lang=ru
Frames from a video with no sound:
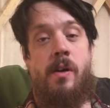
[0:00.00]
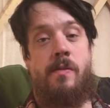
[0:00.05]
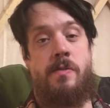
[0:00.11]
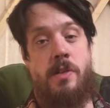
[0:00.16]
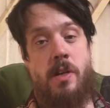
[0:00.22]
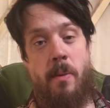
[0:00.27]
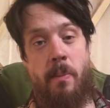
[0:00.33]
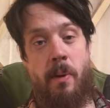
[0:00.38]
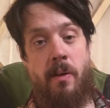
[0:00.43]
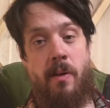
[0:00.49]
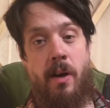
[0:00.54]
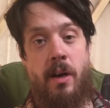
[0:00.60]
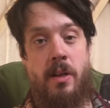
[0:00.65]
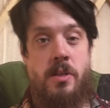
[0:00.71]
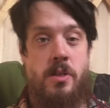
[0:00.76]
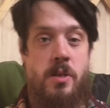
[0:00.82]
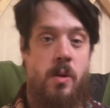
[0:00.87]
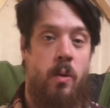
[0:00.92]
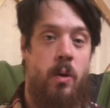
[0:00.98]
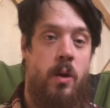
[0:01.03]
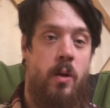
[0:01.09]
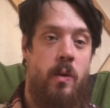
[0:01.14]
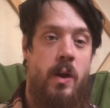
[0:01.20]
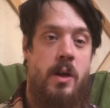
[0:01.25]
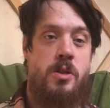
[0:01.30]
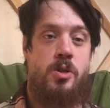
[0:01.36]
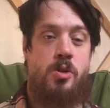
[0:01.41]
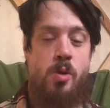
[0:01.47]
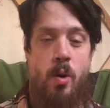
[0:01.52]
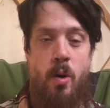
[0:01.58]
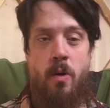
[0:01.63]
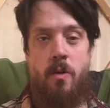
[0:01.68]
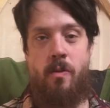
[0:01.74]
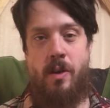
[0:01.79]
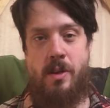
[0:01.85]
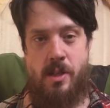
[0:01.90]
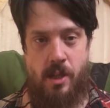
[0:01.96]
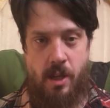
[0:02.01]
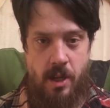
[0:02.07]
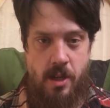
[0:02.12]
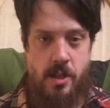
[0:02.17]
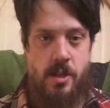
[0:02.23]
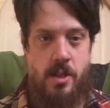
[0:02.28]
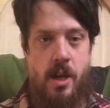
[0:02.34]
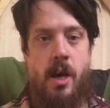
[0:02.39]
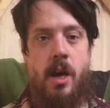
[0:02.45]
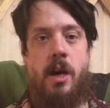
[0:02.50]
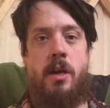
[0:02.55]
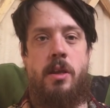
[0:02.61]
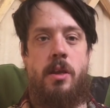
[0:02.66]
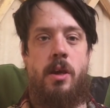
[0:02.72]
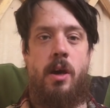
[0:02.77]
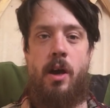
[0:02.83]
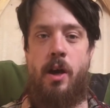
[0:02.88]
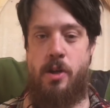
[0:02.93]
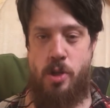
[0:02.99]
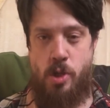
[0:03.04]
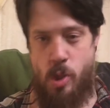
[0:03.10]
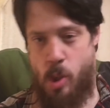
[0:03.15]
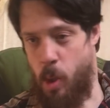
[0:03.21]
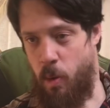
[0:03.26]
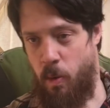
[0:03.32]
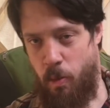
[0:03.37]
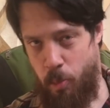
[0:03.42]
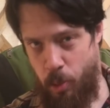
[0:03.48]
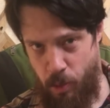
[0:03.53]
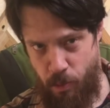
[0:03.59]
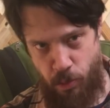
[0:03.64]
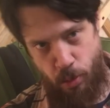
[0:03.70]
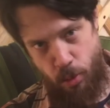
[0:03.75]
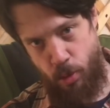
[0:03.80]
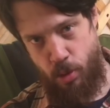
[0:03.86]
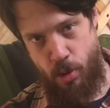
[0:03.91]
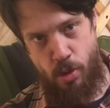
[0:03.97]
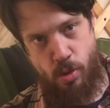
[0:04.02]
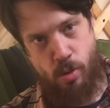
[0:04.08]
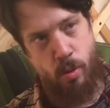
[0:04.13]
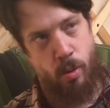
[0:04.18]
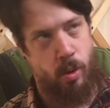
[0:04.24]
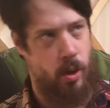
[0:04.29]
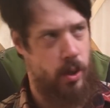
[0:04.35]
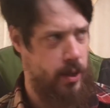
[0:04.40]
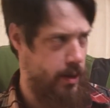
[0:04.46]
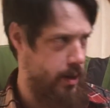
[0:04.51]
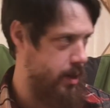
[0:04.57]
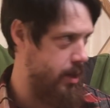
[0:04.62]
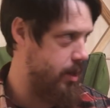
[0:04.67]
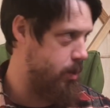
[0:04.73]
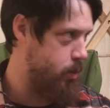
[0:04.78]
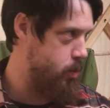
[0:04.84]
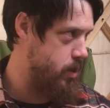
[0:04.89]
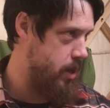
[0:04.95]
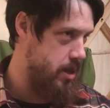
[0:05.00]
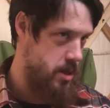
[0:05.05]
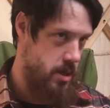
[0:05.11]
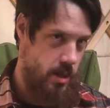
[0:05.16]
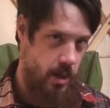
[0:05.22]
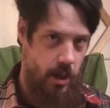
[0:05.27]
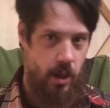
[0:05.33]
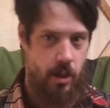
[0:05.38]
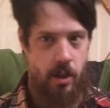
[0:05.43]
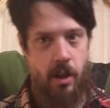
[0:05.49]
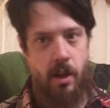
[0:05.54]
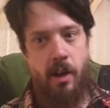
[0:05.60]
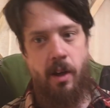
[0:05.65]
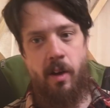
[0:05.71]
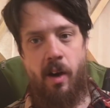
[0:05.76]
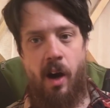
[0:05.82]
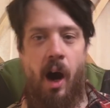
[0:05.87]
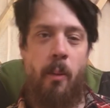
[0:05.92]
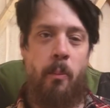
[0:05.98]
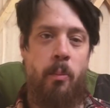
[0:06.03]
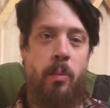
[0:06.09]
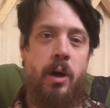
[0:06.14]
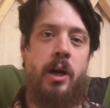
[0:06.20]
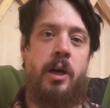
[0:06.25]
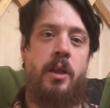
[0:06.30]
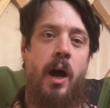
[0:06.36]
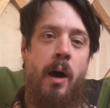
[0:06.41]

Всем привет! Сегодня у нас снова воскресенье, и снова мы в Юрта Студио. Наверное, это у нас станет обык...